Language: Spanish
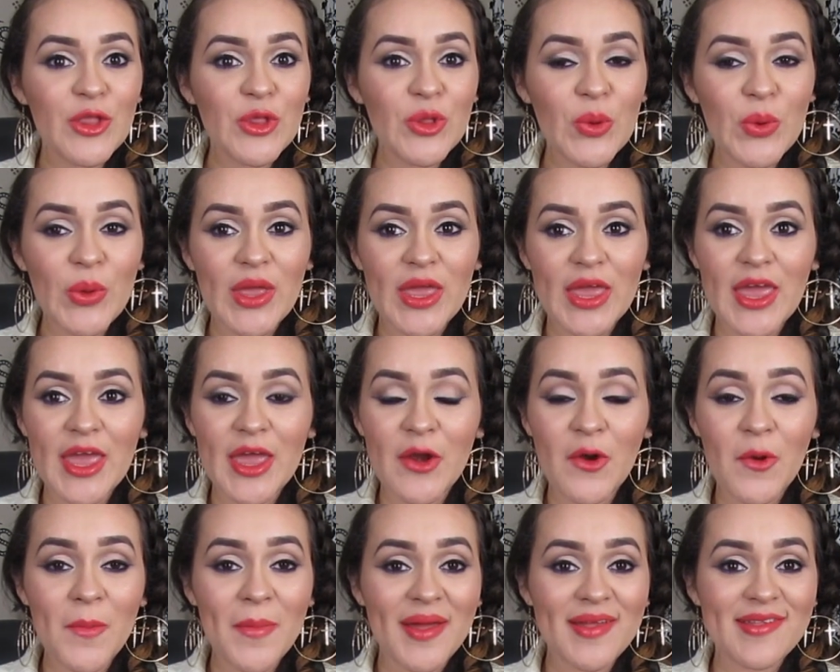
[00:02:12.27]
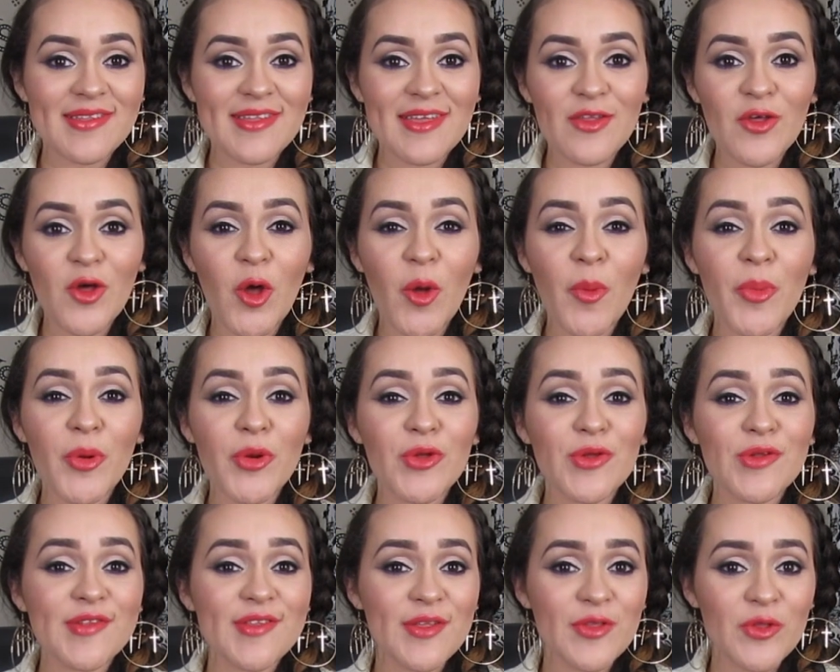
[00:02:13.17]
no quiero más de dos
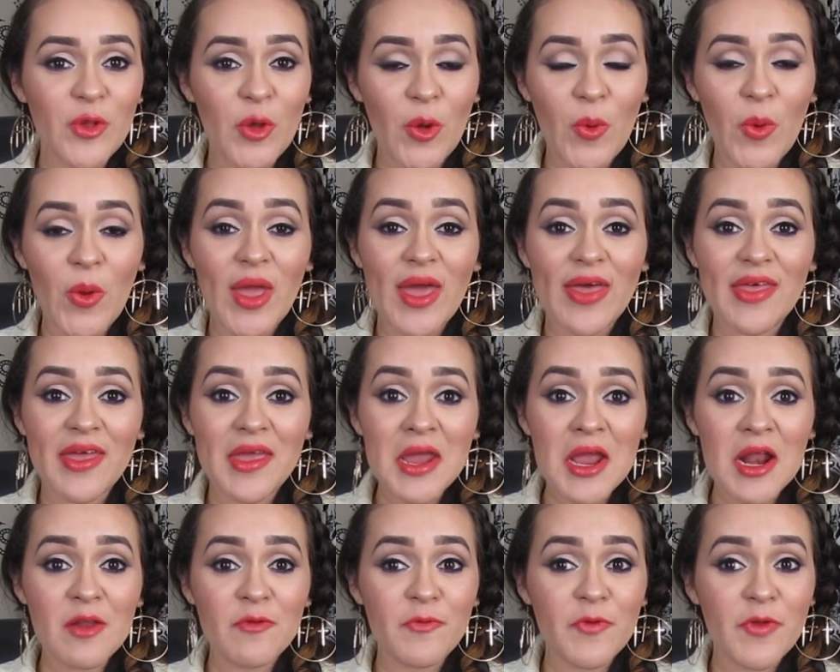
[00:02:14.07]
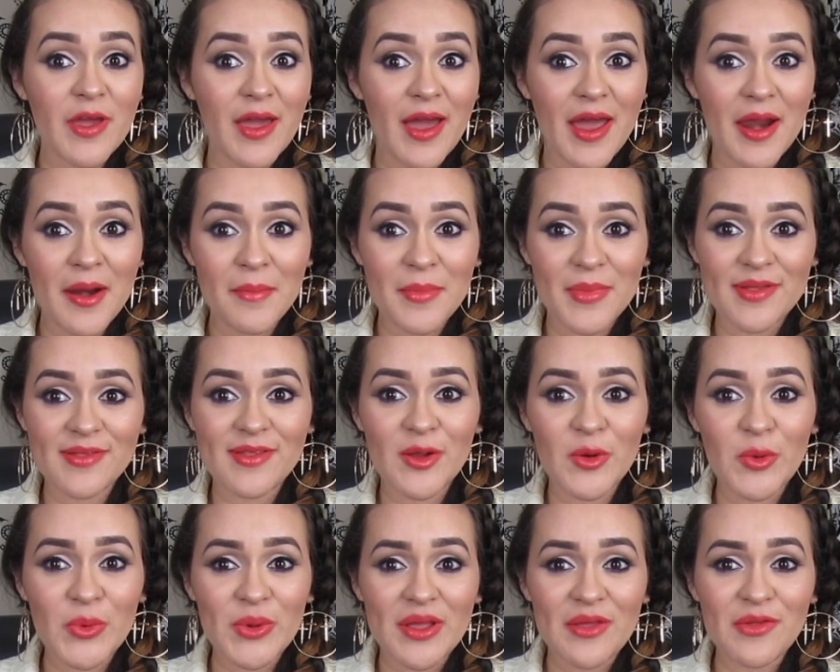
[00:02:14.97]
porque si no voy a descalificar a más de
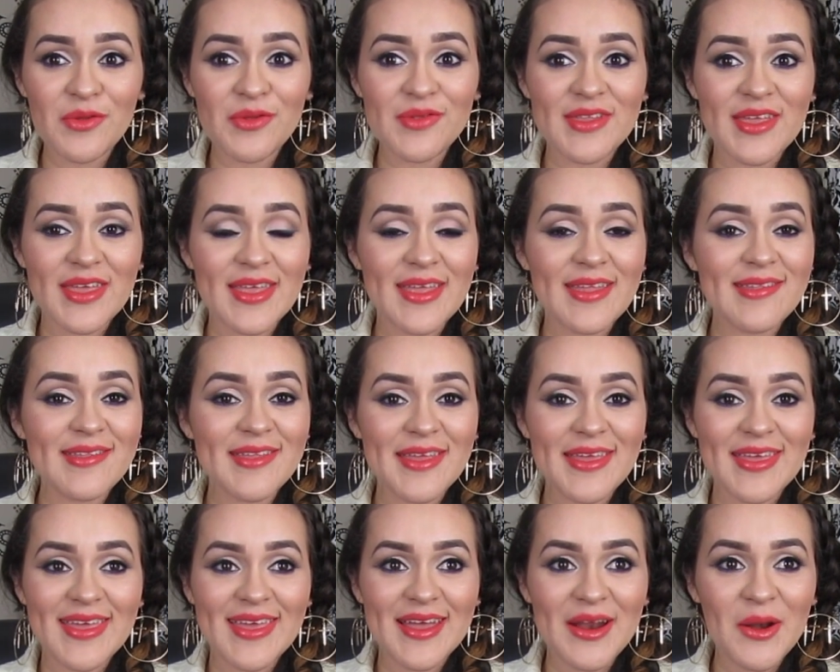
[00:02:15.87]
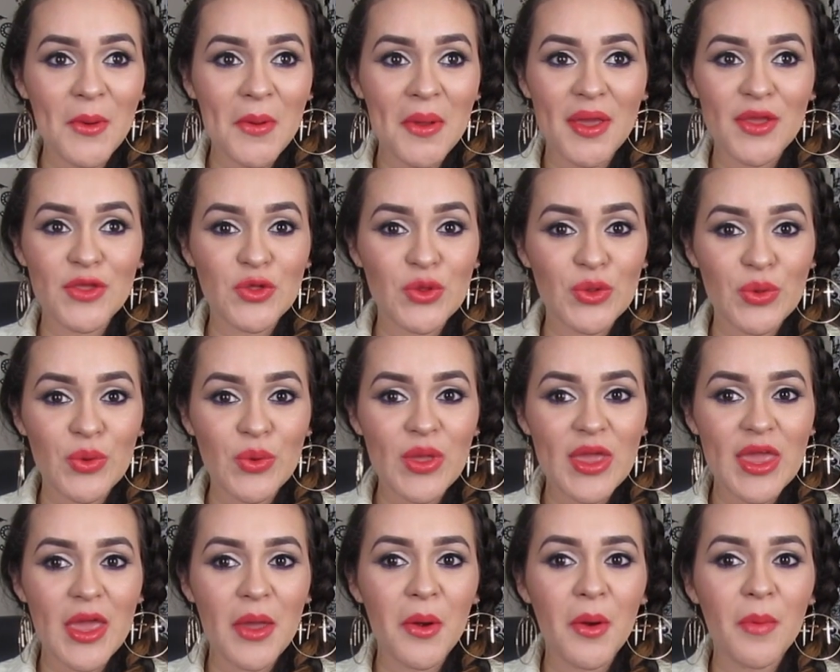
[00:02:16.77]
alguna de ustedes y es lo que yo no
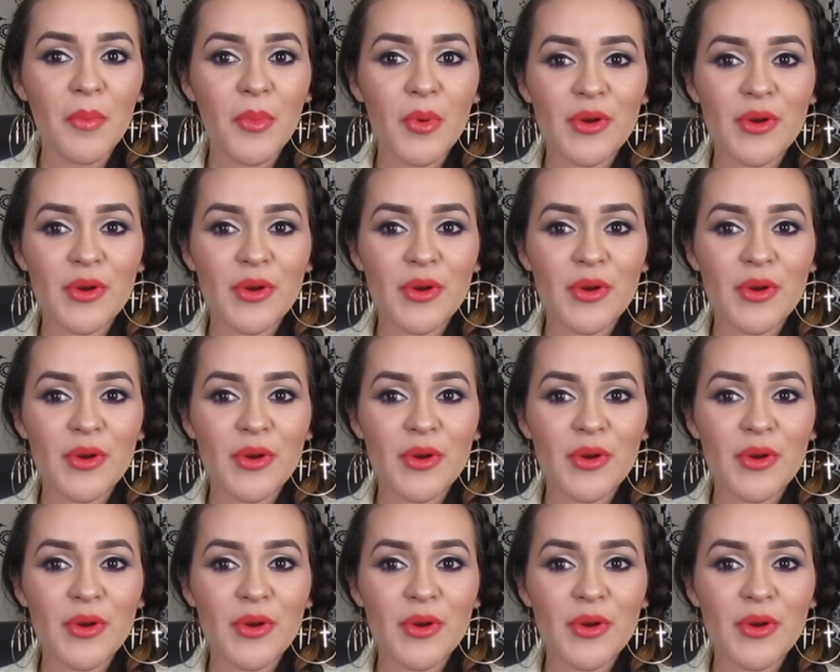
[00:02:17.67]
quiero,